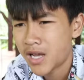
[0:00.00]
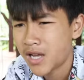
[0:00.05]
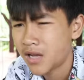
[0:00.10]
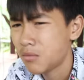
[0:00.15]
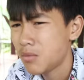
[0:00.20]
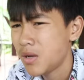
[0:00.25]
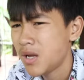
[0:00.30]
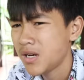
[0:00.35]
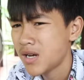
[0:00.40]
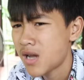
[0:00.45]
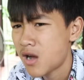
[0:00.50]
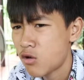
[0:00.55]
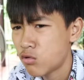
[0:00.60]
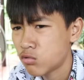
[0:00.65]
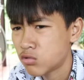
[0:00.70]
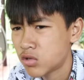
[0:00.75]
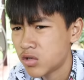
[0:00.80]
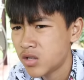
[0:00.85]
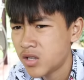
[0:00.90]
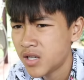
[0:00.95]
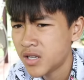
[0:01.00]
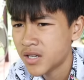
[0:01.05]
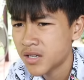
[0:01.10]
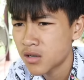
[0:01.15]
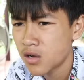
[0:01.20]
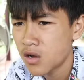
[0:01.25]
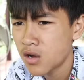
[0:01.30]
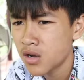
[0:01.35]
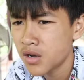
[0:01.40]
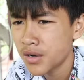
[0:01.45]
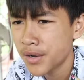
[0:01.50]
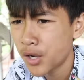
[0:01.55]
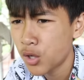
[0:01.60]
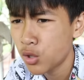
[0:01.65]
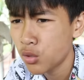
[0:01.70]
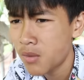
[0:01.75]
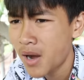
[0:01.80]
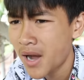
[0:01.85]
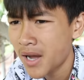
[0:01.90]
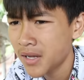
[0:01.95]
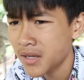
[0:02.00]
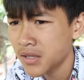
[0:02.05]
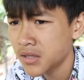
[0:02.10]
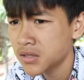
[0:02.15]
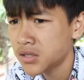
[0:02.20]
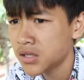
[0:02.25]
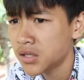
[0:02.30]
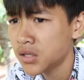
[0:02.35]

ai biết đâu tự nhiên hàng đó đâu có bay á